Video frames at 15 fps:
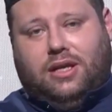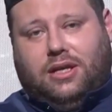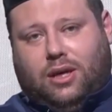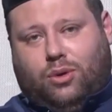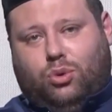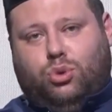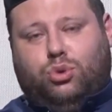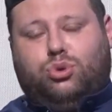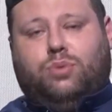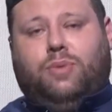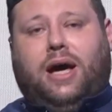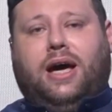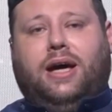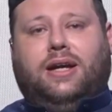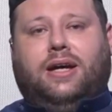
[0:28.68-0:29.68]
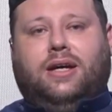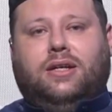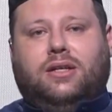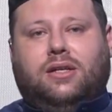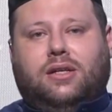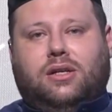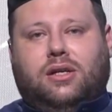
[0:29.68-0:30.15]
يقول سبحانه:
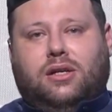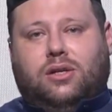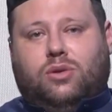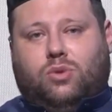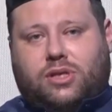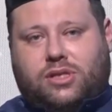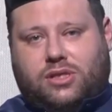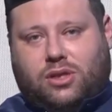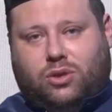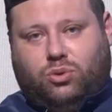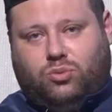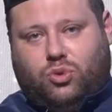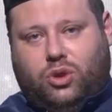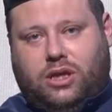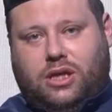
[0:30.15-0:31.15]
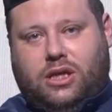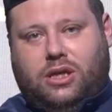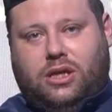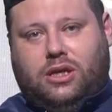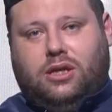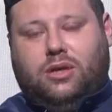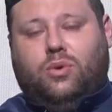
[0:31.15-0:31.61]
"والصوم
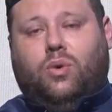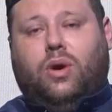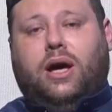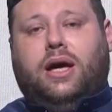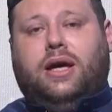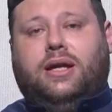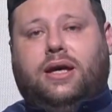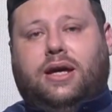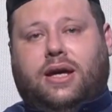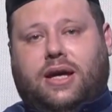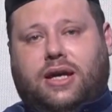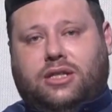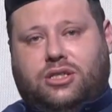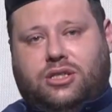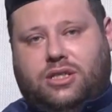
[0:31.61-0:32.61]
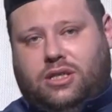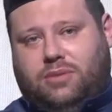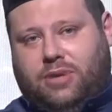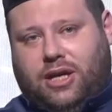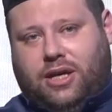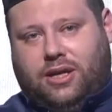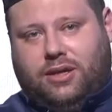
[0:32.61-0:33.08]
لي وأنا أجزي
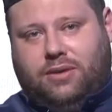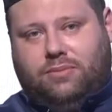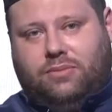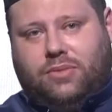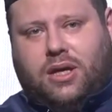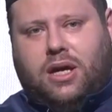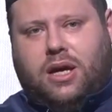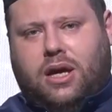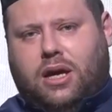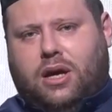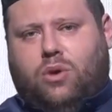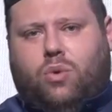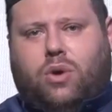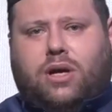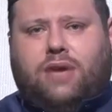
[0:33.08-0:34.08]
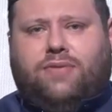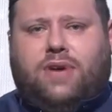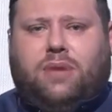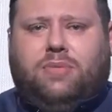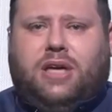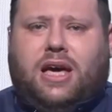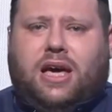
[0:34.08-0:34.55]
به".
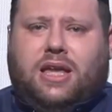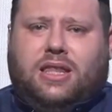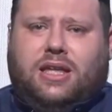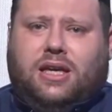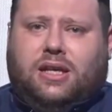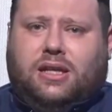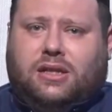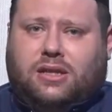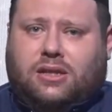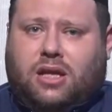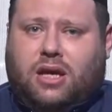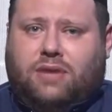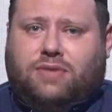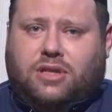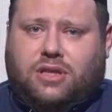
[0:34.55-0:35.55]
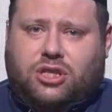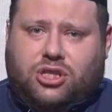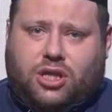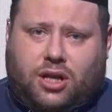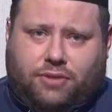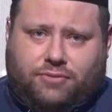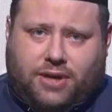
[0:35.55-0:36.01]
وكفى بهذه الإضافة
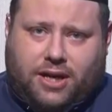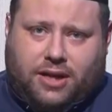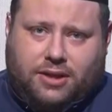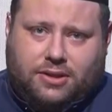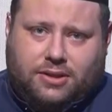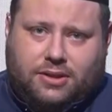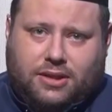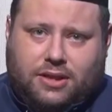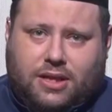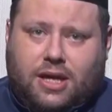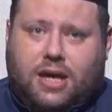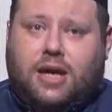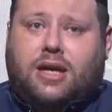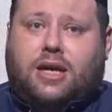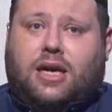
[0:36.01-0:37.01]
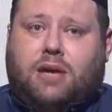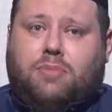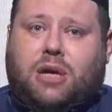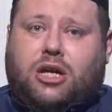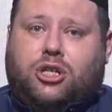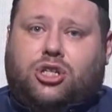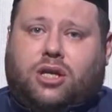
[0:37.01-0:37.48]
شرفا،
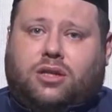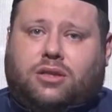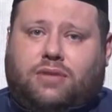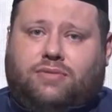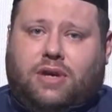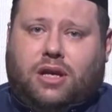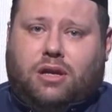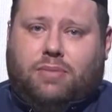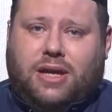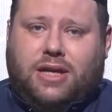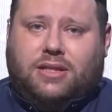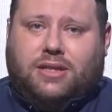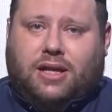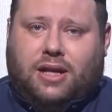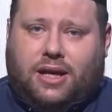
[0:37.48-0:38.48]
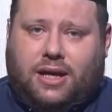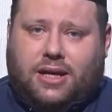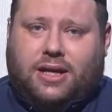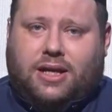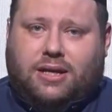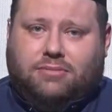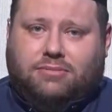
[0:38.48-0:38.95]
كما شرف البيت
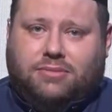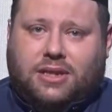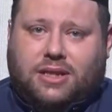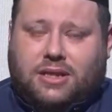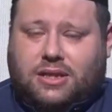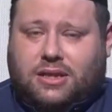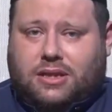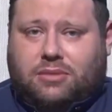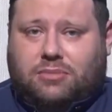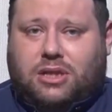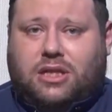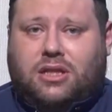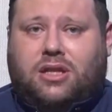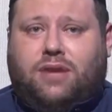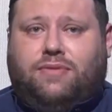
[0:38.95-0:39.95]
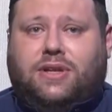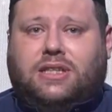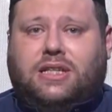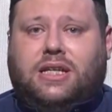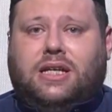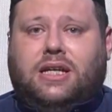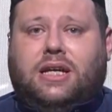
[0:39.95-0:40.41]
الحرام
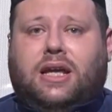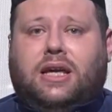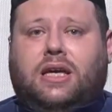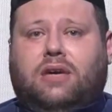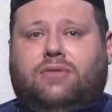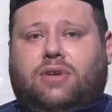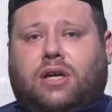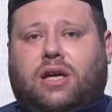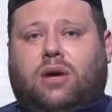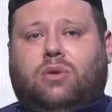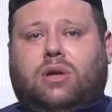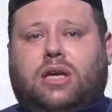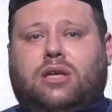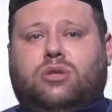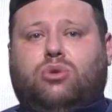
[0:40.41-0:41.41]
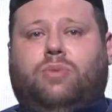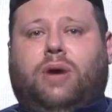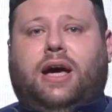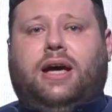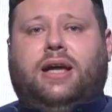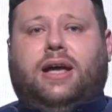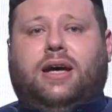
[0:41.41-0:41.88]
بإضافته إليه في قوله
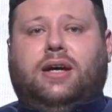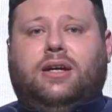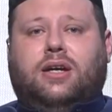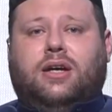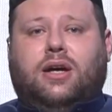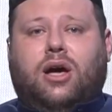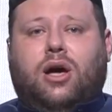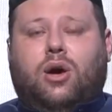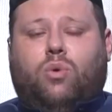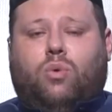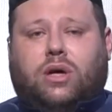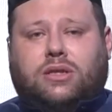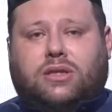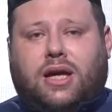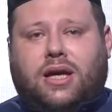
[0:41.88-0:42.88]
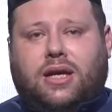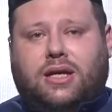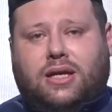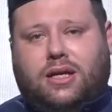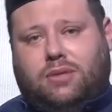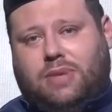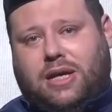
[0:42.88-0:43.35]
سبحانه:
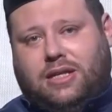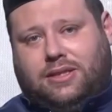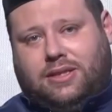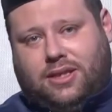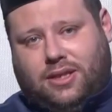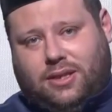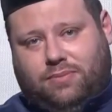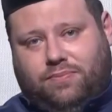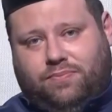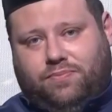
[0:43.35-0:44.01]
"وطهر بيتي".